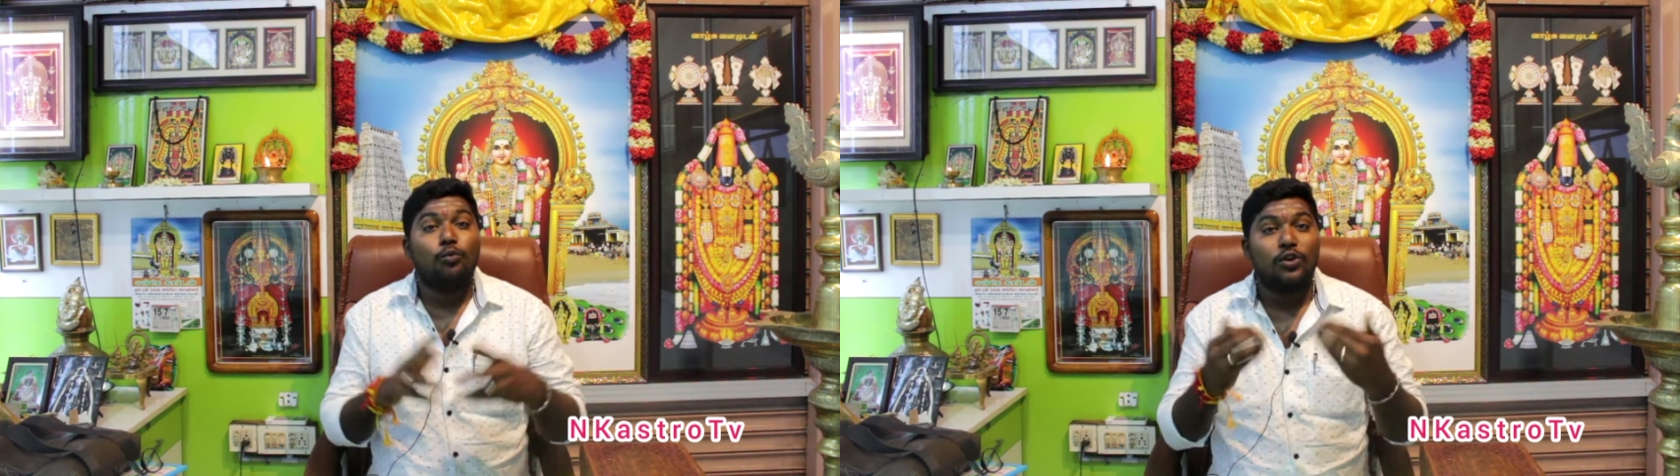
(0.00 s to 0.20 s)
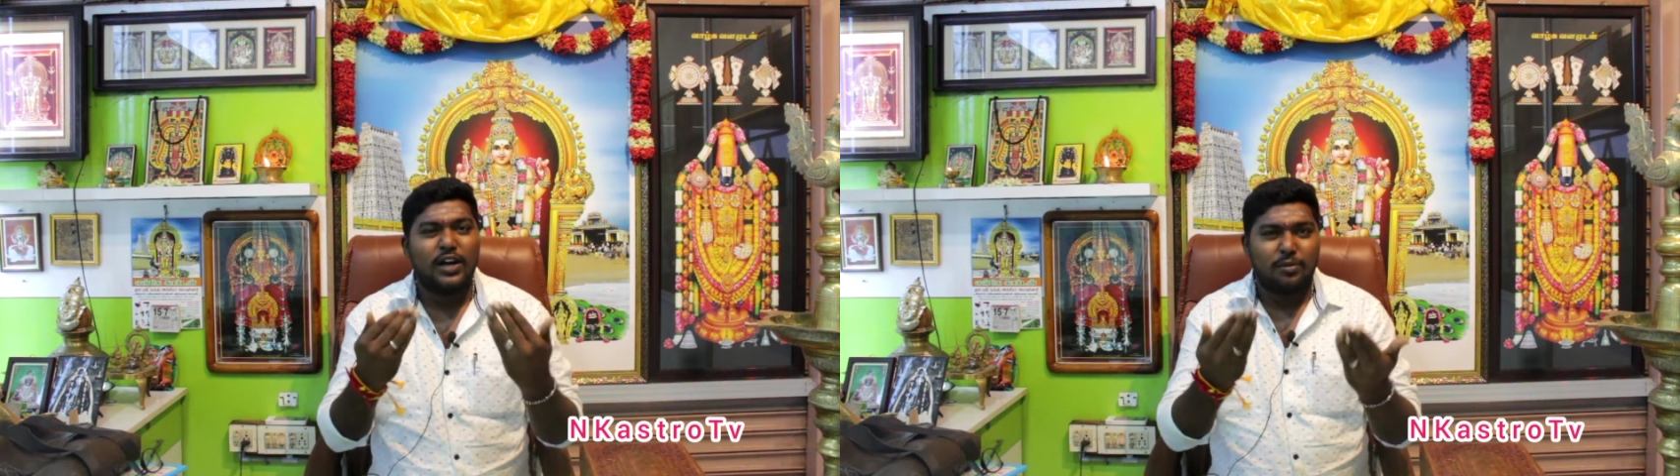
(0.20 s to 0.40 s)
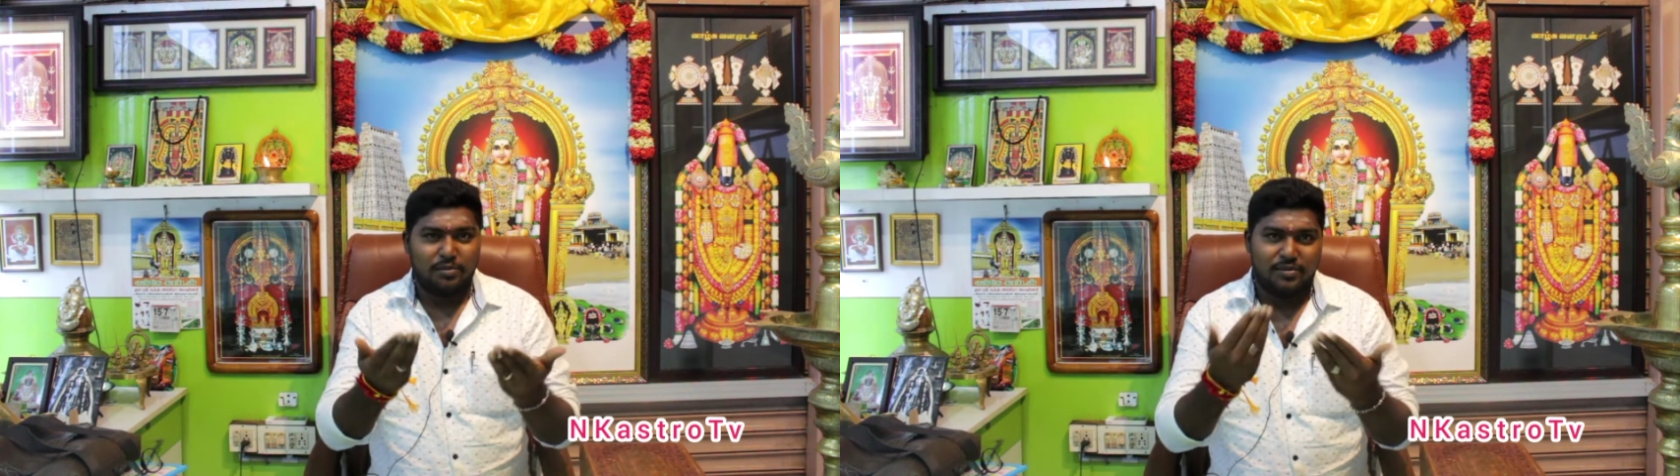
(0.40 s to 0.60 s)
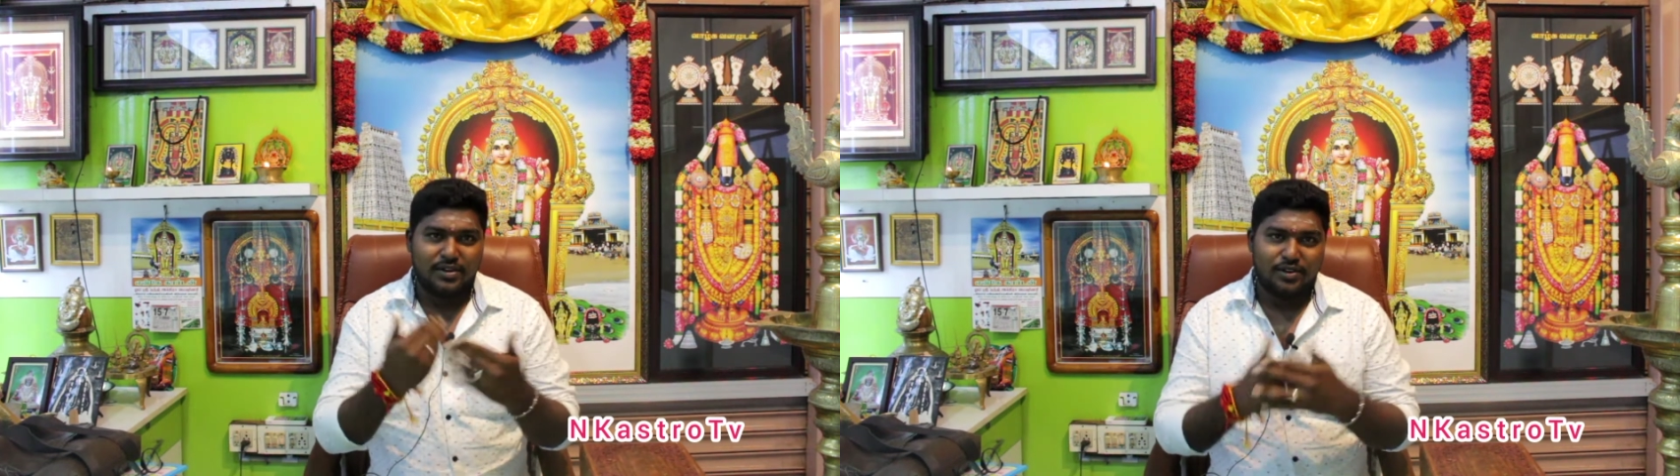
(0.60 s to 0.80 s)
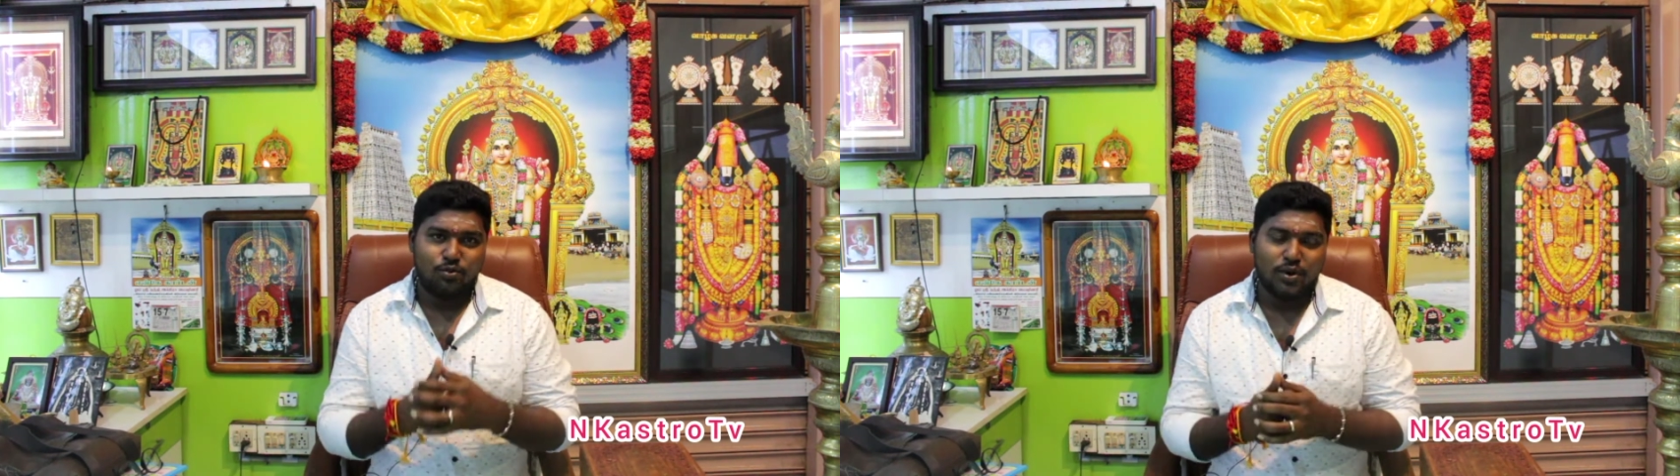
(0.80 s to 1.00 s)
முருகர்
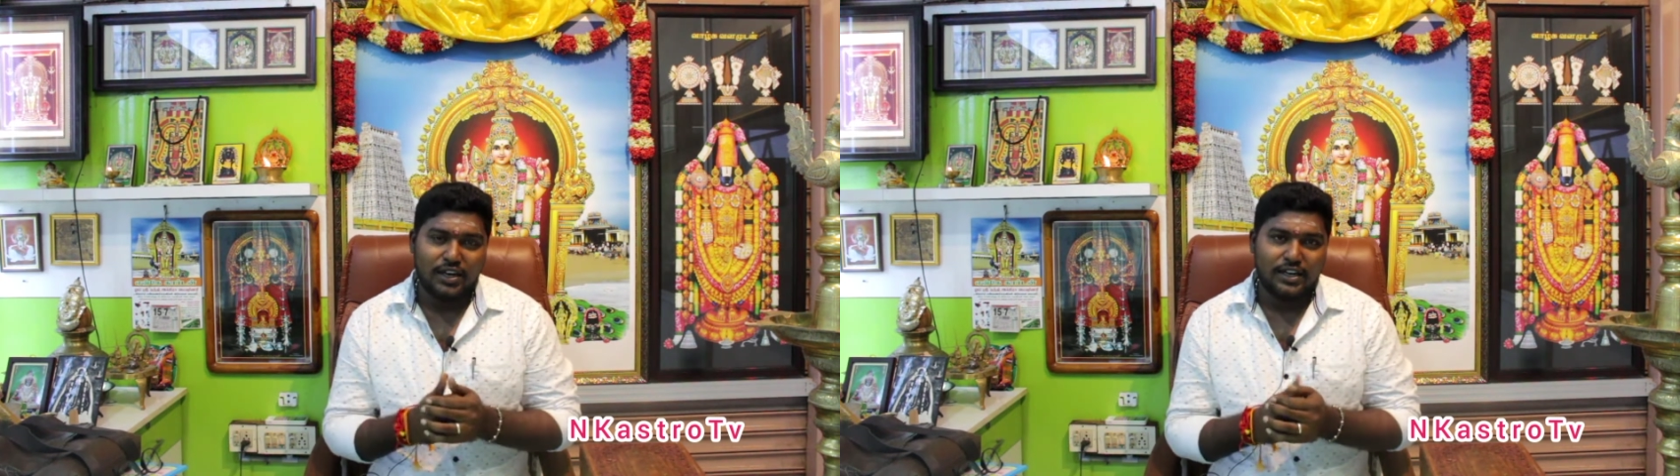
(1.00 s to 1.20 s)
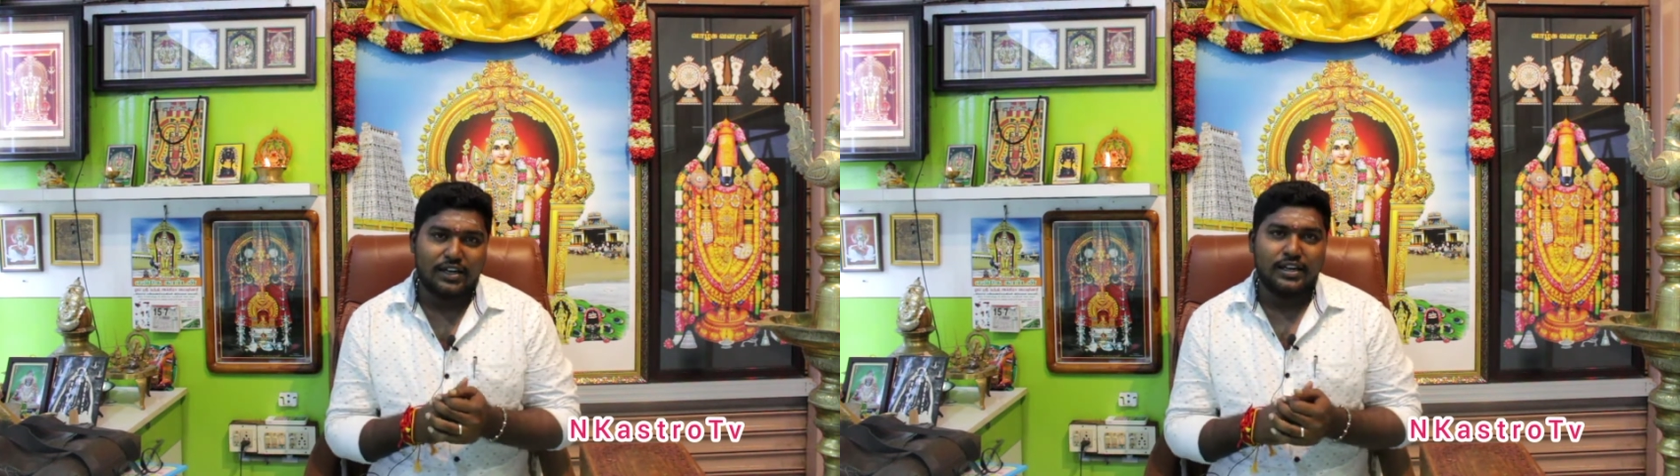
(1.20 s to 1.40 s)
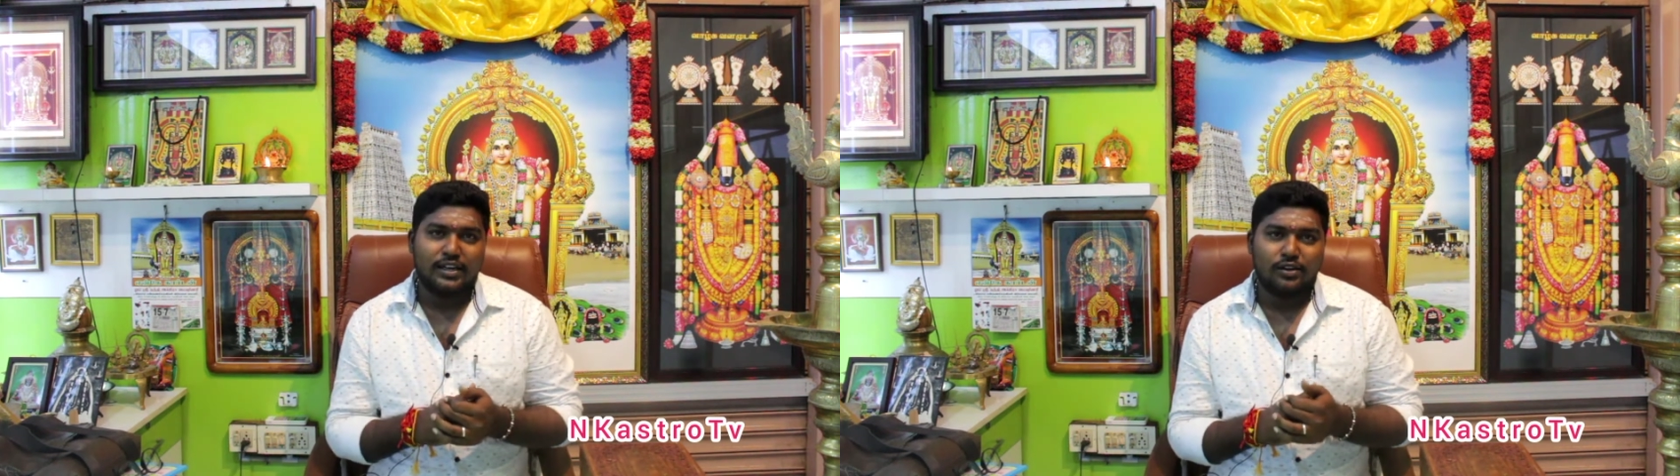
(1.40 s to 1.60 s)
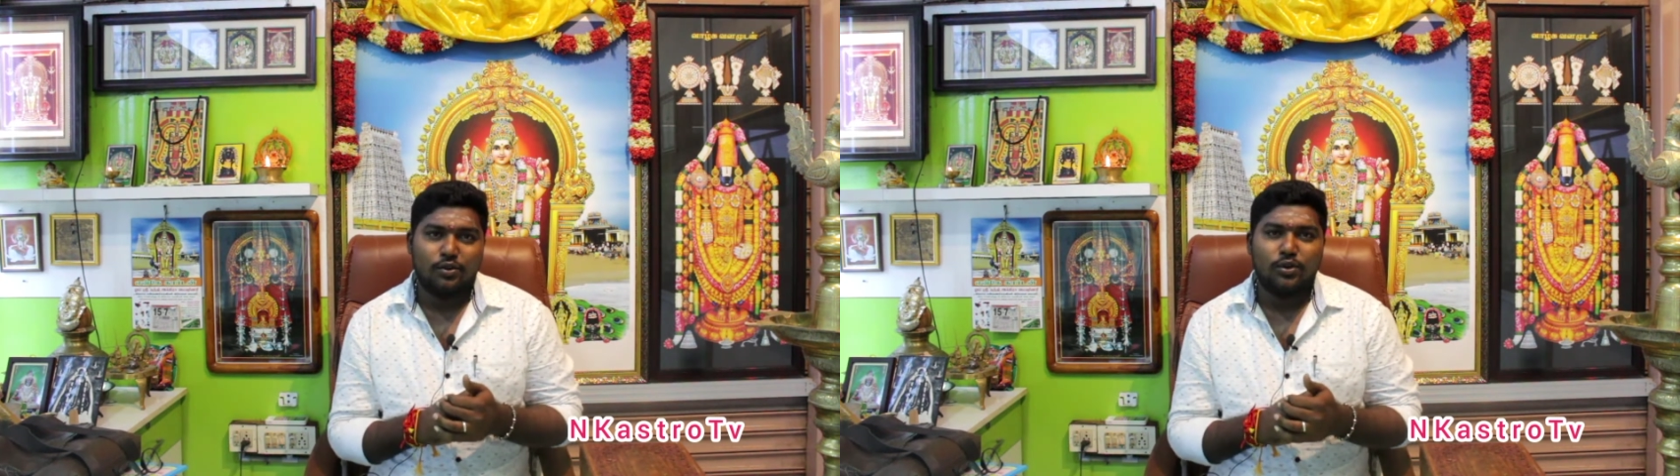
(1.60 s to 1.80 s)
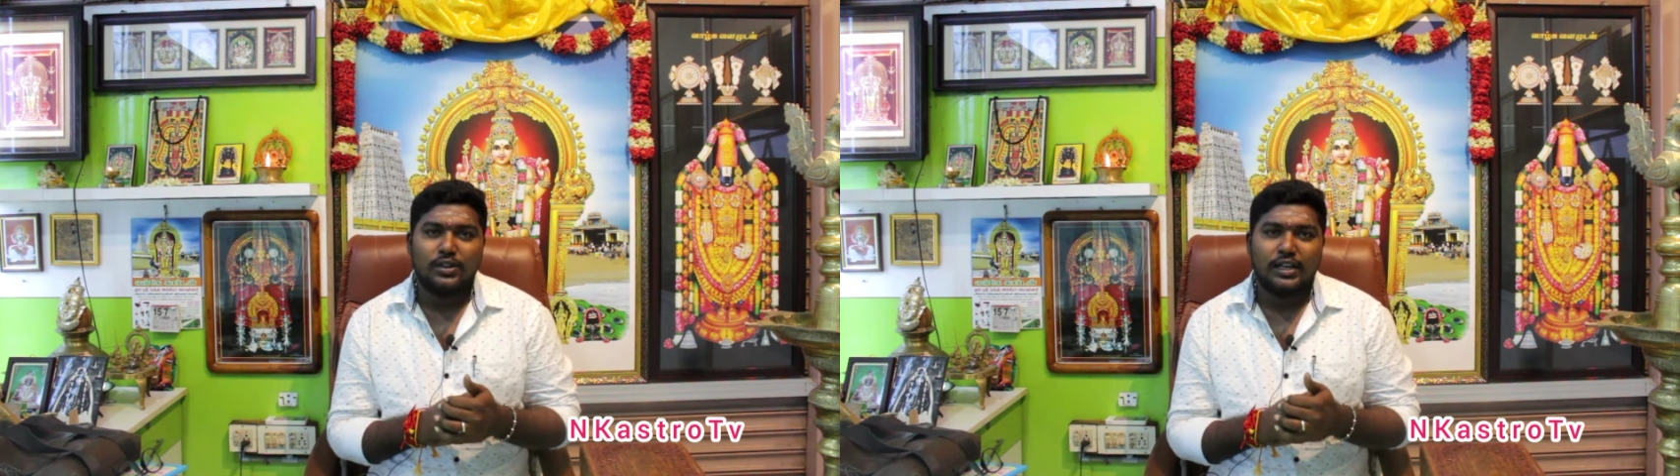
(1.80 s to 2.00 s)
உங்களுக்கு
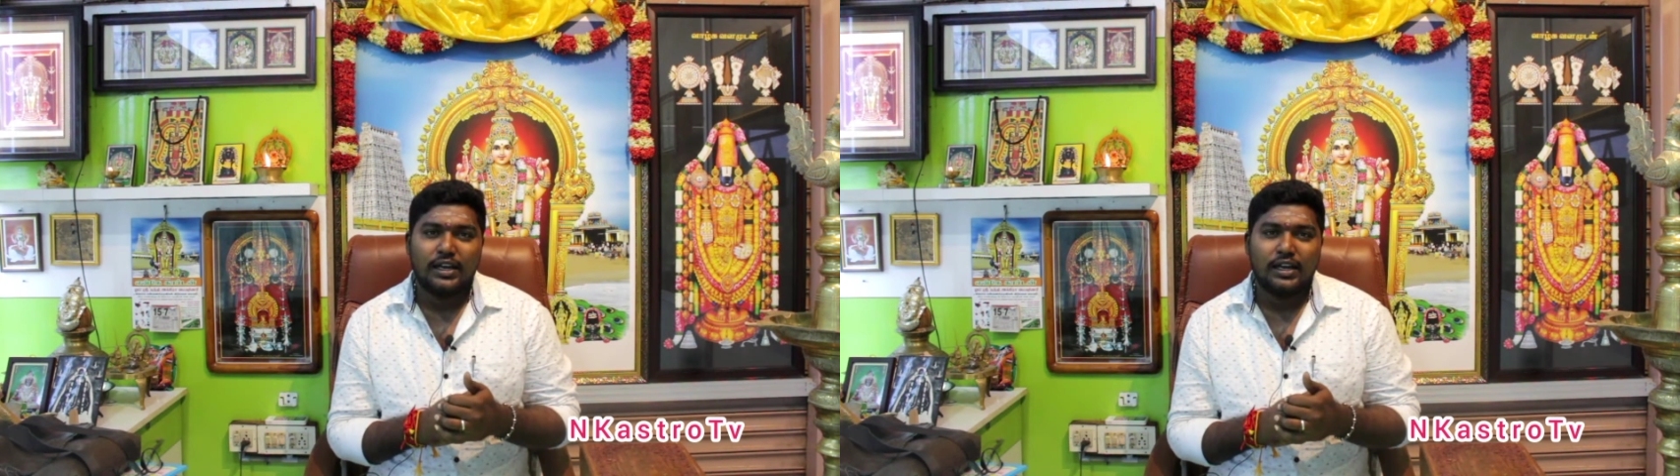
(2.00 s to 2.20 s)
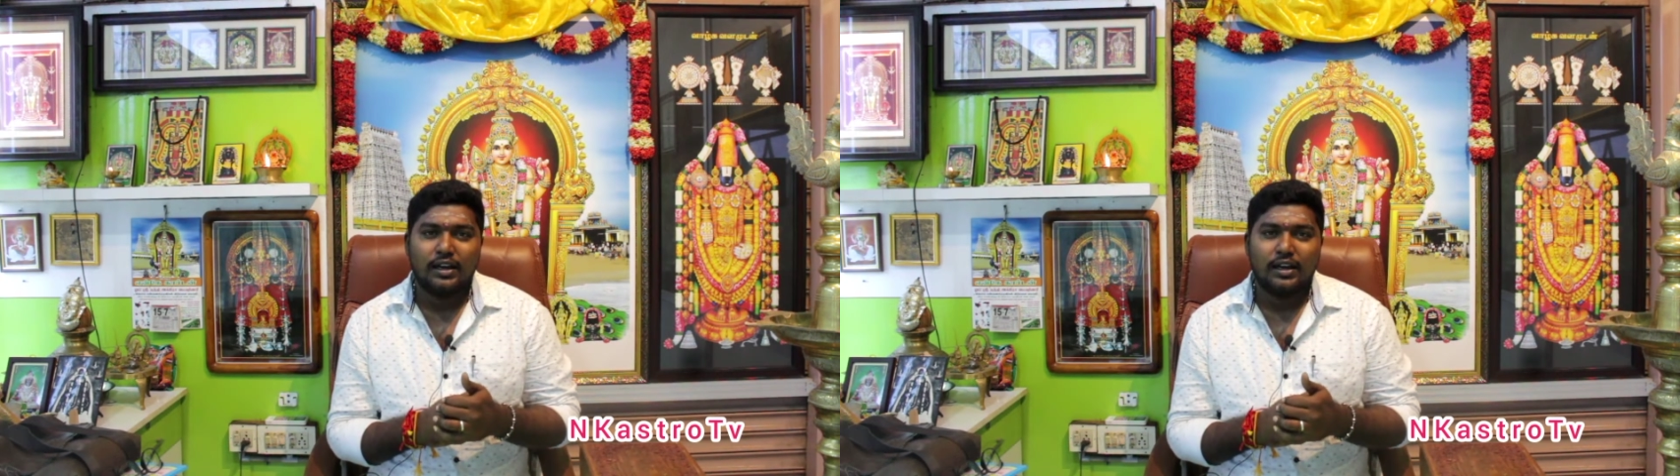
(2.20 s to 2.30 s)
கொடுத்த